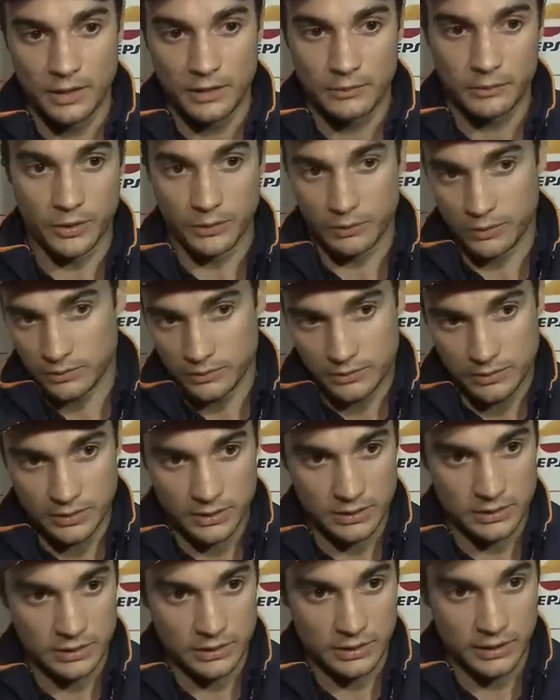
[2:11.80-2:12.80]
pero bueno,
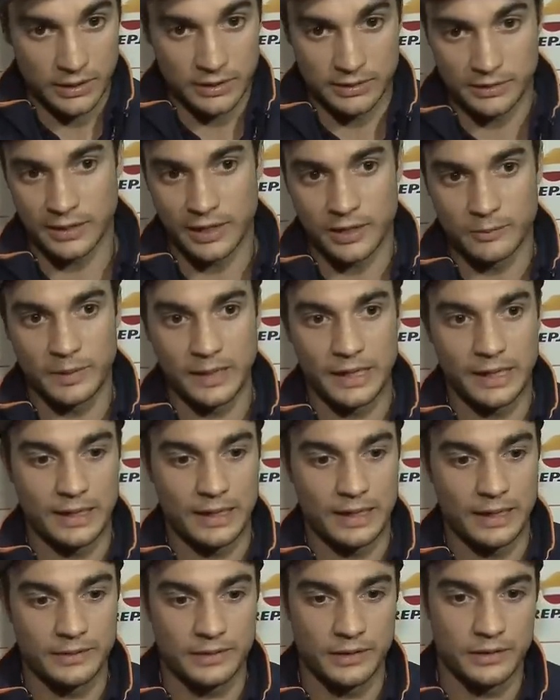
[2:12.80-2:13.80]
eh, hay que tirar para
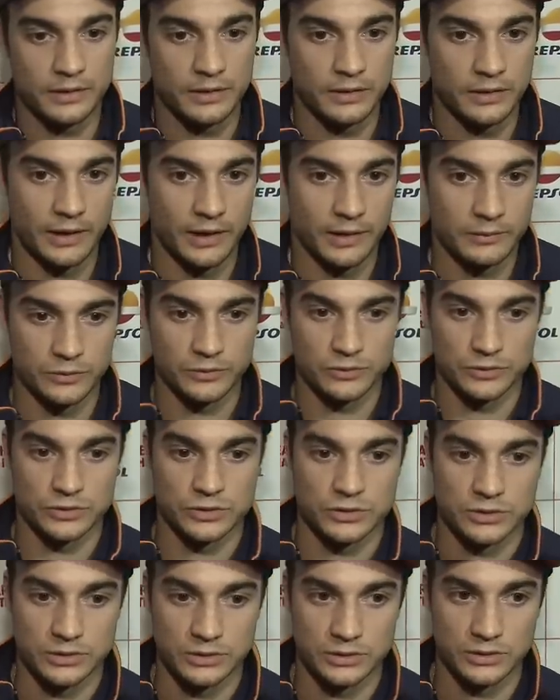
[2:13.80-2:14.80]
adelante,
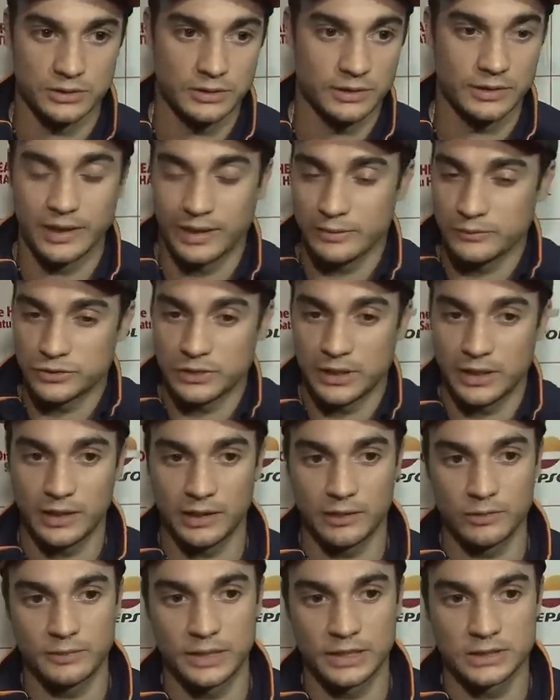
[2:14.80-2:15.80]
intentaremos, intentaremos
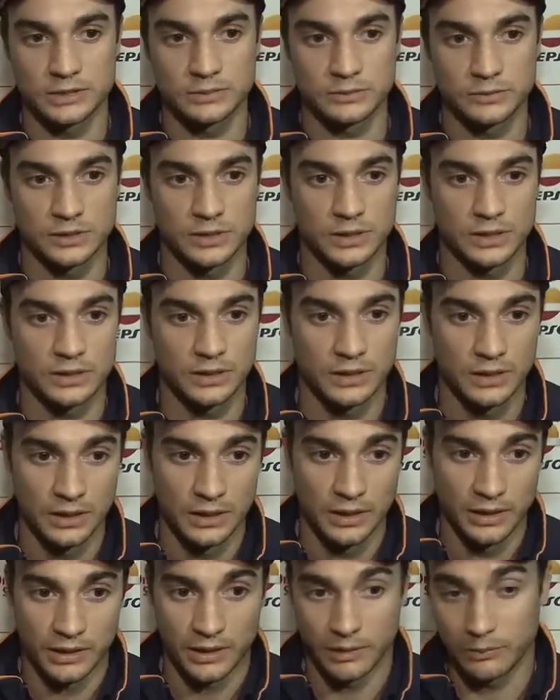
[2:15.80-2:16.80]
sacar lo máximo de,
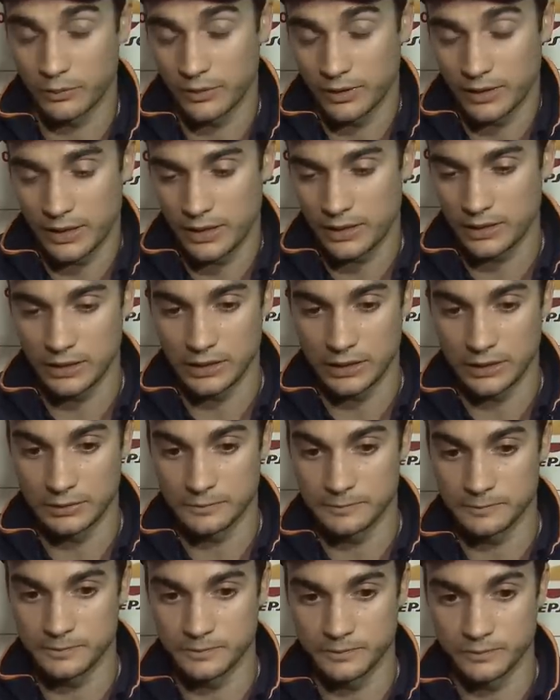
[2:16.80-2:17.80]
que pueda y
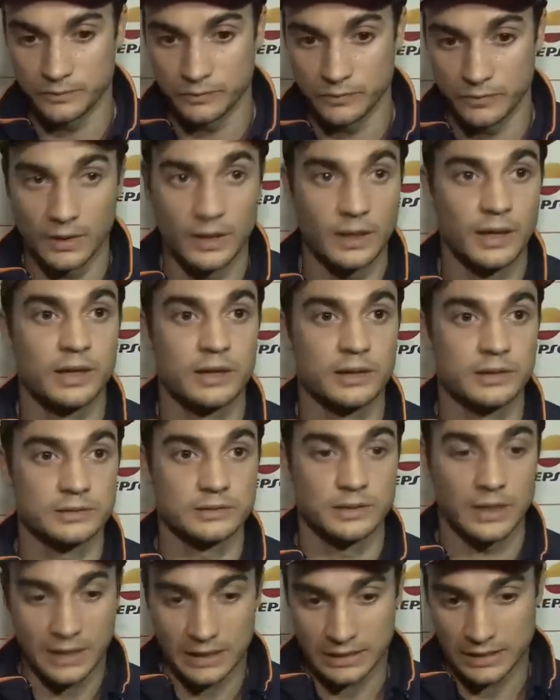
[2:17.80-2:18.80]
mm,
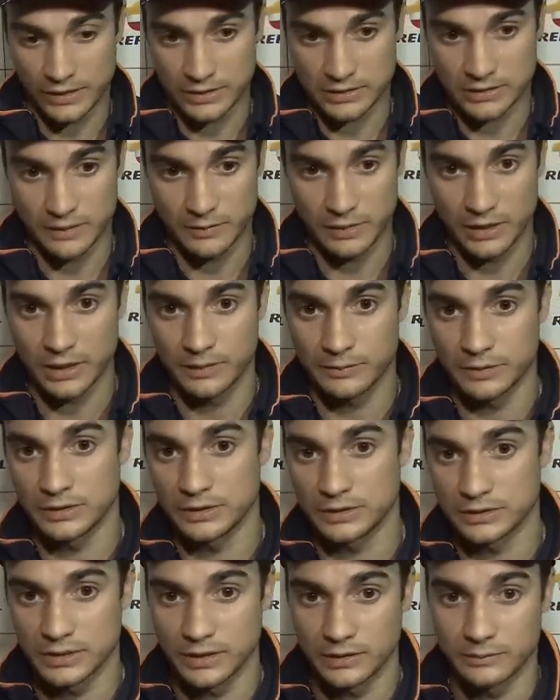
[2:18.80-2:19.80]
dar las gracias también a
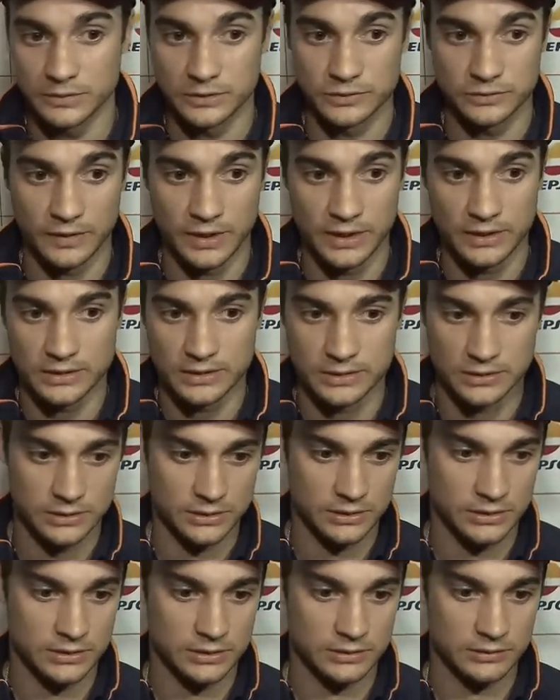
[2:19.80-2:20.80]
mis, a mis fans
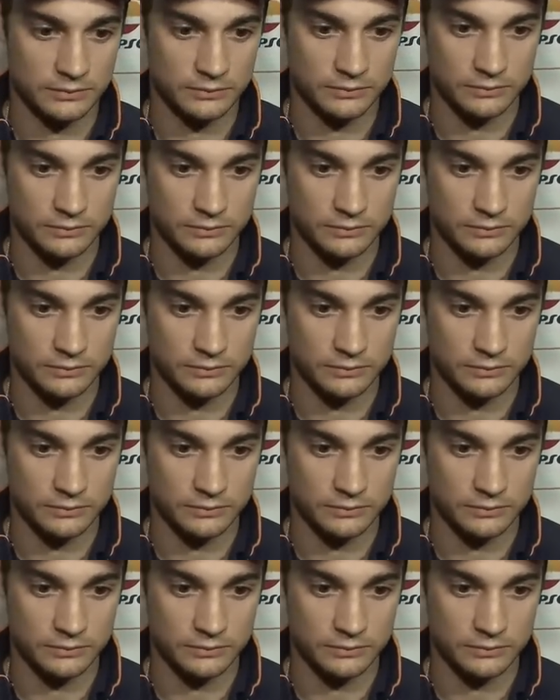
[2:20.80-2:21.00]
y